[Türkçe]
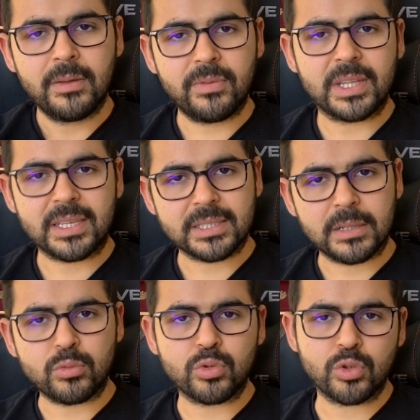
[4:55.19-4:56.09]

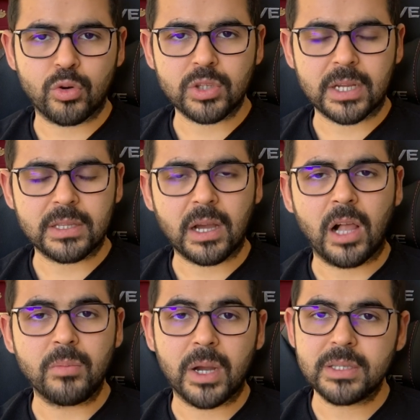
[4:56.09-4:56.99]
finansal kurucu ortaklık
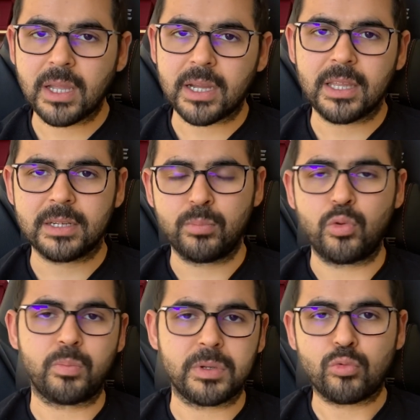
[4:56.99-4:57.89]
almak ne kadar
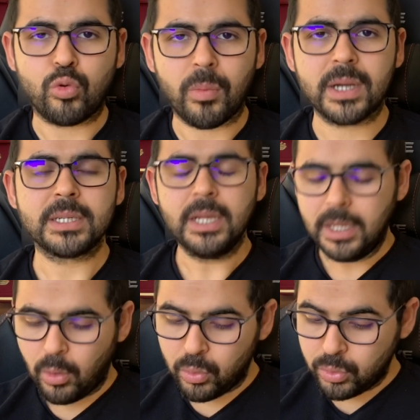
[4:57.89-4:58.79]
büyük bir kumar
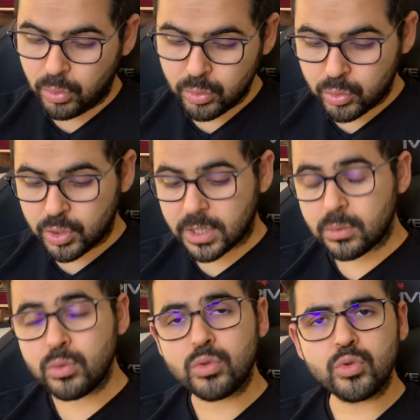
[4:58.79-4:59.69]
onu konuşacağız.
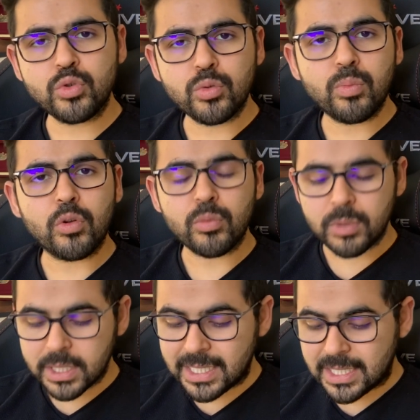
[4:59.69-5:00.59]
Üçüncü
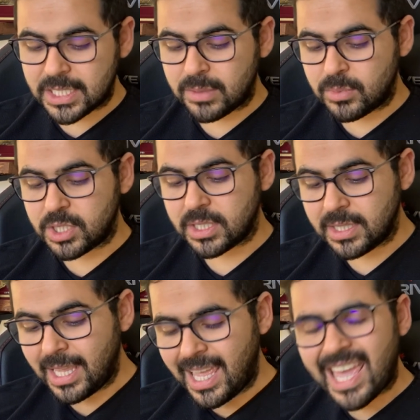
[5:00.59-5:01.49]
bölümde
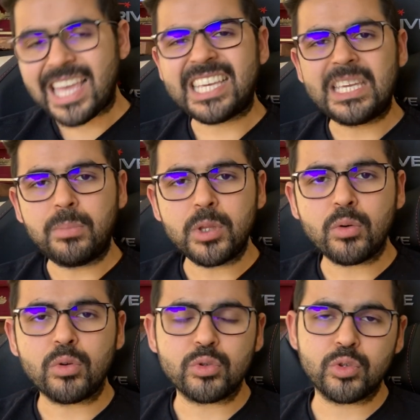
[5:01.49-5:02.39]
girişimcinin ekibini
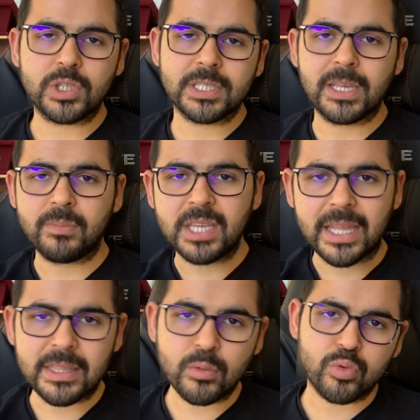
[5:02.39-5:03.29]
konuşacağız. Hem
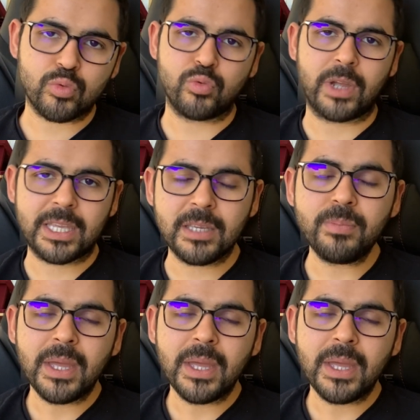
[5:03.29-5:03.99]
kendi kurduğu ekip